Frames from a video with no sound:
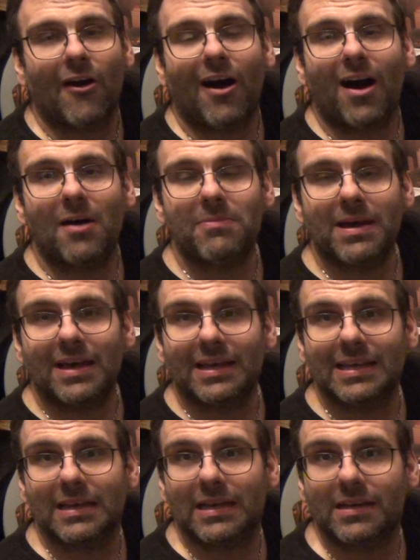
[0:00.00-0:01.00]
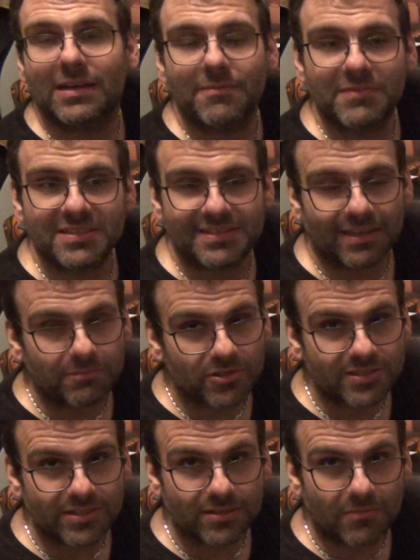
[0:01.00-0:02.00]
aber ähm, das Tank
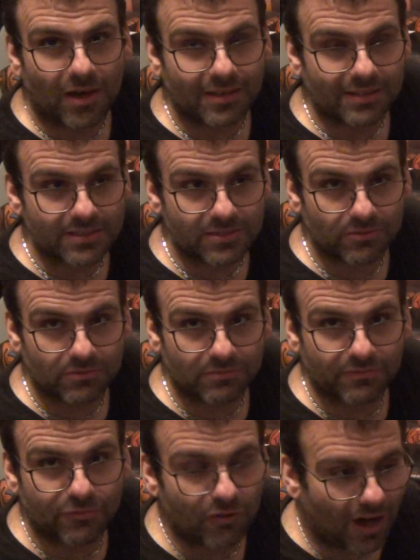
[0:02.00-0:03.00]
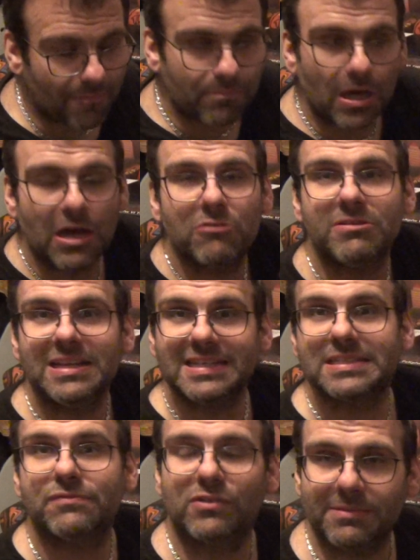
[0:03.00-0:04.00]
Museum hatte so ein
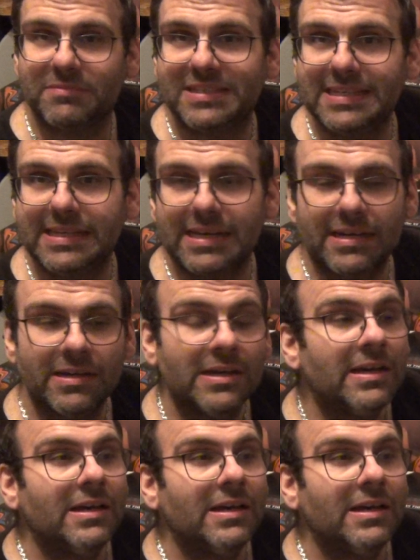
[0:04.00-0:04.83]
Vorab-Release von dem Tiger,